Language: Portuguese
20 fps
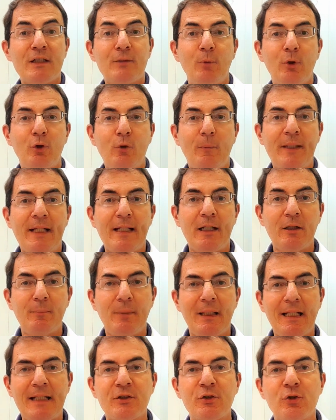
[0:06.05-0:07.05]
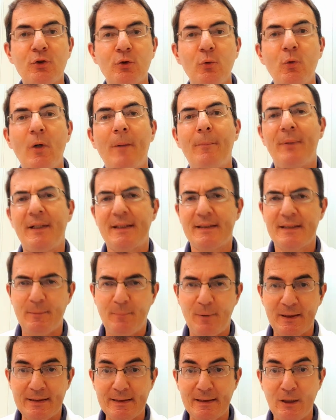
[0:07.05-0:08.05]
Muito obrigado pela sua
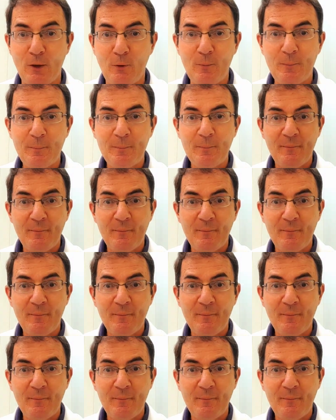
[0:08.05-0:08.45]
participação.